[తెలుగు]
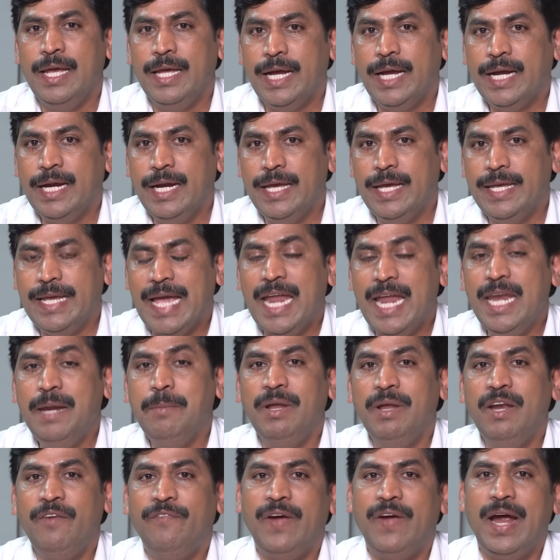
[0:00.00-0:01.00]
ఇక్కడ
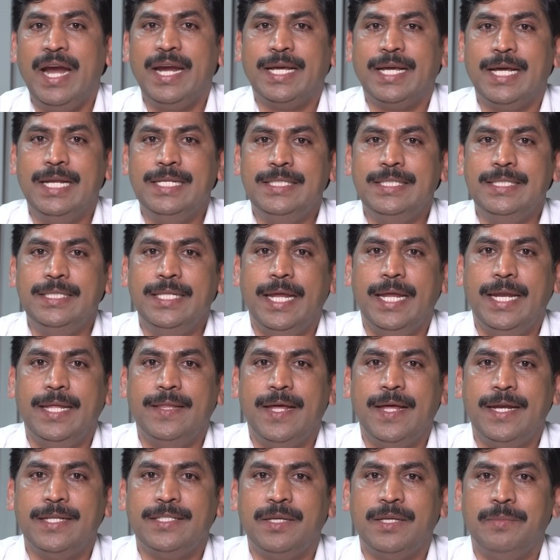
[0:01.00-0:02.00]
యానిమల్ ఫ్యాట్ కలిసింది అనే
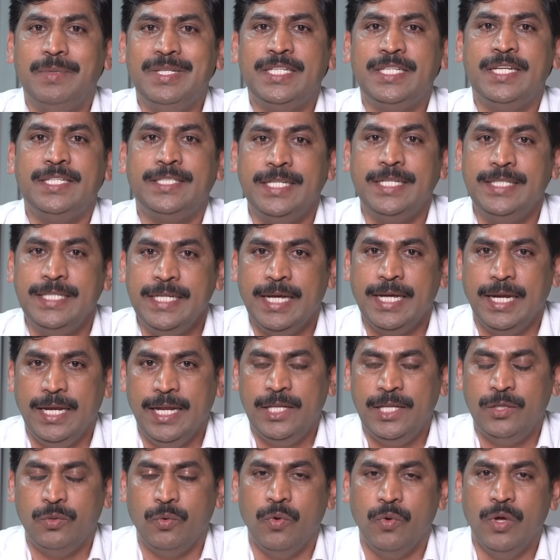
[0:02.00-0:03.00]
దానికి సంబంధించిన చర్చ ఇంకా
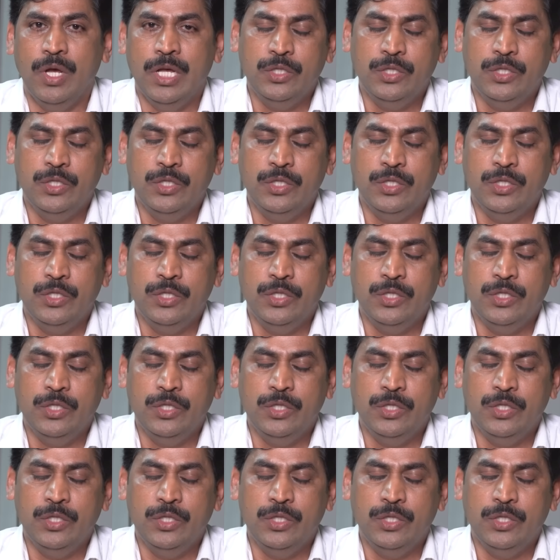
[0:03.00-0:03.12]
లేదు